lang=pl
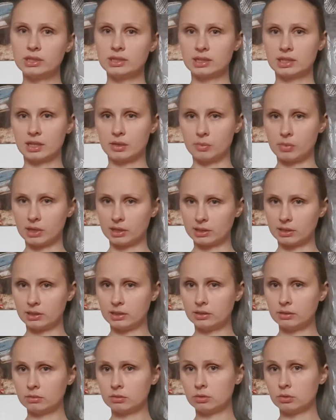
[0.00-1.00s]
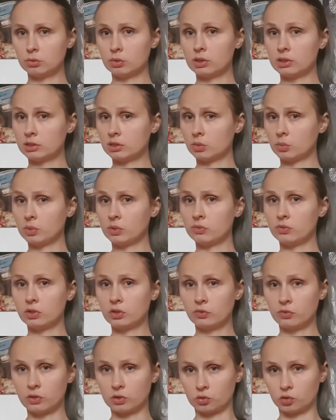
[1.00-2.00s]
schematy, które sobie
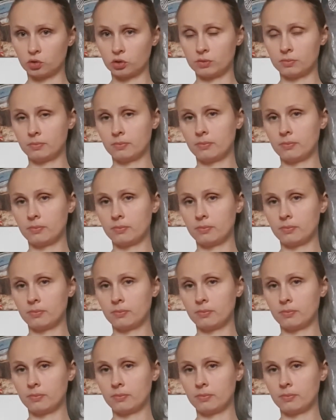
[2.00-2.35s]
wytworzy.